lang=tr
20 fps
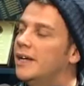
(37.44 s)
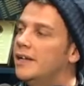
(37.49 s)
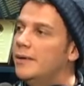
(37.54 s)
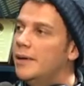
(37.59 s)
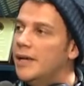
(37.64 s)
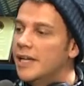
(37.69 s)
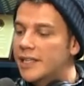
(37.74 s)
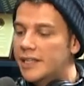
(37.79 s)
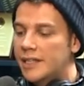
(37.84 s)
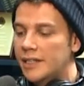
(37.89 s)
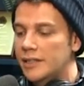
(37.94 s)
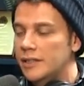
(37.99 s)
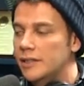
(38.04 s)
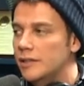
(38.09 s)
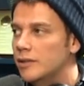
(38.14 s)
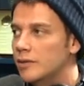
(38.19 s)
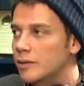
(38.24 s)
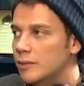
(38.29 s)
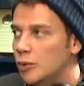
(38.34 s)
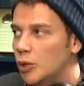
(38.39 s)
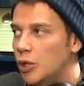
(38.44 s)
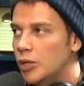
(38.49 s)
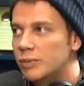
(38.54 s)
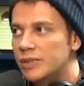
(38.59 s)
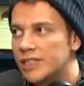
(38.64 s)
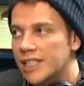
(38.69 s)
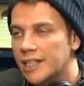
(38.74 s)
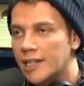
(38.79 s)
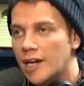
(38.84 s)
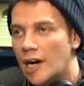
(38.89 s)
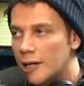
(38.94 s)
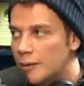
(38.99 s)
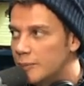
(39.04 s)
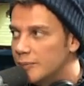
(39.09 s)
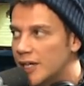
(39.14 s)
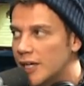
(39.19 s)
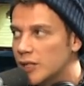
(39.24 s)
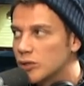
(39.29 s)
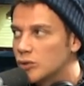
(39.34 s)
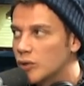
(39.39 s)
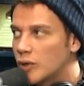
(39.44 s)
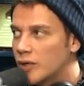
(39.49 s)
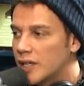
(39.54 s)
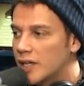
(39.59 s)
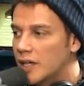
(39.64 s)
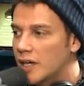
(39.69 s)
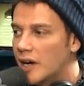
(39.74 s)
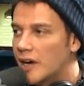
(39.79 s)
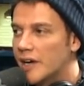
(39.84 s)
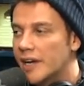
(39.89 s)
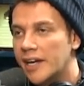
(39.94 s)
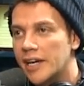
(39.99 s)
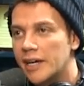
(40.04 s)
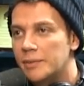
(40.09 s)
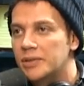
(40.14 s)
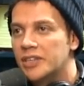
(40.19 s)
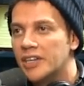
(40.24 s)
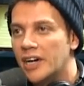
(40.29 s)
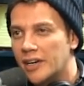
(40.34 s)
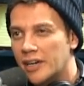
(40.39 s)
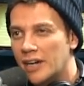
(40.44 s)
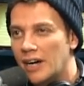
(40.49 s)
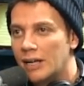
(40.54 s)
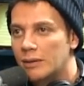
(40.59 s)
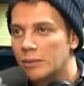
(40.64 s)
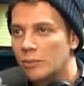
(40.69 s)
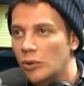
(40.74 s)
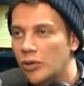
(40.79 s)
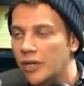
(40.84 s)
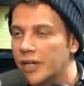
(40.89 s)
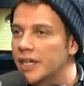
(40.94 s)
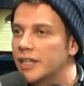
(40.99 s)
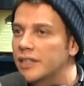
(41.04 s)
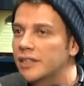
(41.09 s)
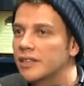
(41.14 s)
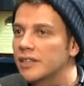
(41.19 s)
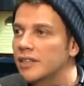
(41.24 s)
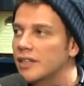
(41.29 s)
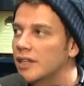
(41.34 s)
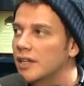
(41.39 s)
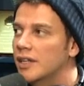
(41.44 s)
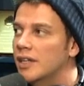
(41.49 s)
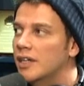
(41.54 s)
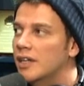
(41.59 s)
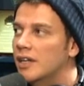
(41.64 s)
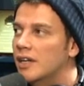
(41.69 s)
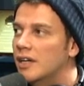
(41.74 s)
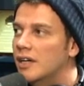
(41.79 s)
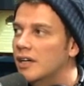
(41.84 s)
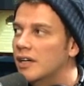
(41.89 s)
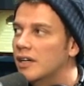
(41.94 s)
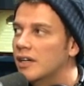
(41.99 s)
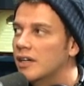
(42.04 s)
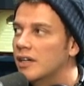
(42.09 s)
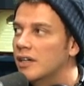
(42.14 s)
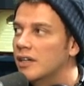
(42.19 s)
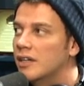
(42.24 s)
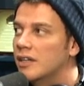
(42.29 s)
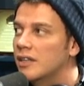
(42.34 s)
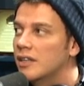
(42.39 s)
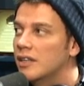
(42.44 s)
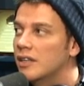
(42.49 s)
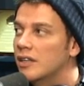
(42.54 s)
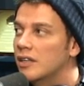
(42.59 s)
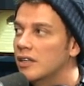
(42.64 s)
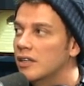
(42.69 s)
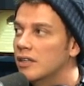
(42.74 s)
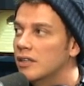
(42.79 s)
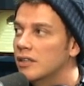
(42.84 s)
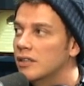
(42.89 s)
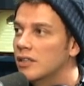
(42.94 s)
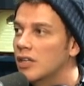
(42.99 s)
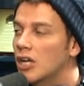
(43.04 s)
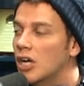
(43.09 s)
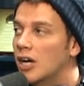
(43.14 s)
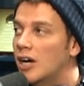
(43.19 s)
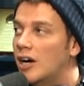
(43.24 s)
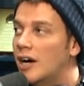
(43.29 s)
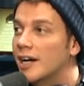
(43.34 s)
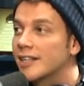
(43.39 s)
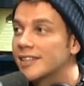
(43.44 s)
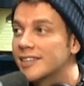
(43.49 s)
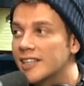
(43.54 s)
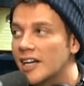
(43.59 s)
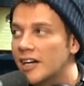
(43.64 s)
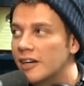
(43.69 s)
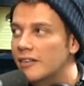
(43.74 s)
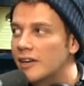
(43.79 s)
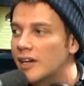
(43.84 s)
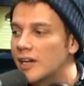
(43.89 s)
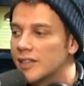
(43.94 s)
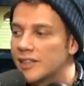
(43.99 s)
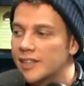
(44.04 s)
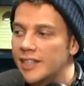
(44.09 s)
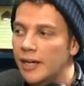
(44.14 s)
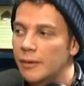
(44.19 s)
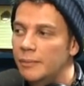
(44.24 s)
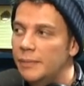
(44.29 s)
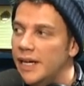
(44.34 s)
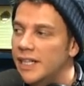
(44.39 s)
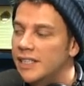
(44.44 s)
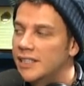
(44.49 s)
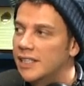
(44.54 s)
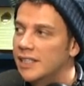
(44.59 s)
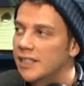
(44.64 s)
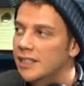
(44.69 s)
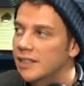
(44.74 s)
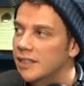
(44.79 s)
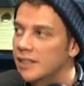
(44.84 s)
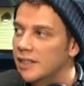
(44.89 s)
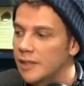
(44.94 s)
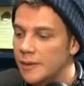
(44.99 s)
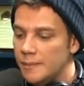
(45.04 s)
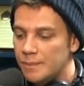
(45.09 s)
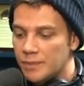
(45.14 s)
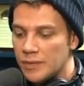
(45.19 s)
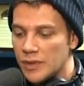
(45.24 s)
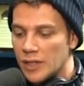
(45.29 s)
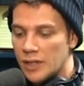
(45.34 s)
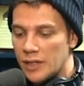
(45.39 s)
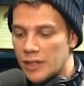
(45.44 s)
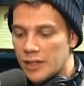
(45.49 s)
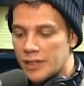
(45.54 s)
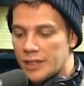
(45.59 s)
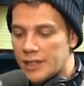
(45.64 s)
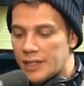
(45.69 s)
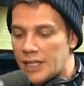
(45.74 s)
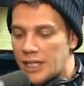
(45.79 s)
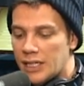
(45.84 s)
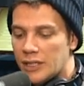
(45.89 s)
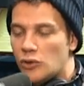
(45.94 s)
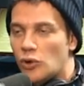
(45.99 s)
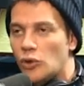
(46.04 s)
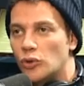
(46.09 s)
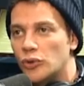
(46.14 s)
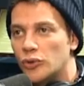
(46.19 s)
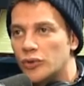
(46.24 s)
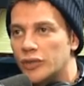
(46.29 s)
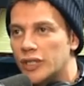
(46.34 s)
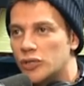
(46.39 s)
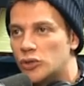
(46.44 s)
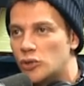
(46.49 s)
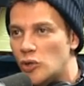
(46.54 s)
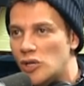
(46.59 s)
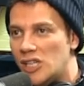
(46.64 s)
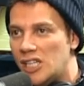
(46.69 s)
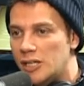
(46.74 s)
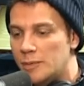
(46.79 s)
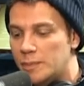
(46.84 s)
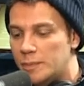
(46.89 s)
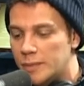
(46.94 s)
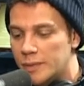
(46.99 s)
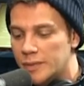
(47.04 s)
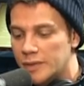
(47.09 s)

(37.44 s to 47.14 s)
belki bu önümüzdeki albümden sonra araya bir ara albüm olarak e, hatta ve hatta belki ilk onunda söyleyip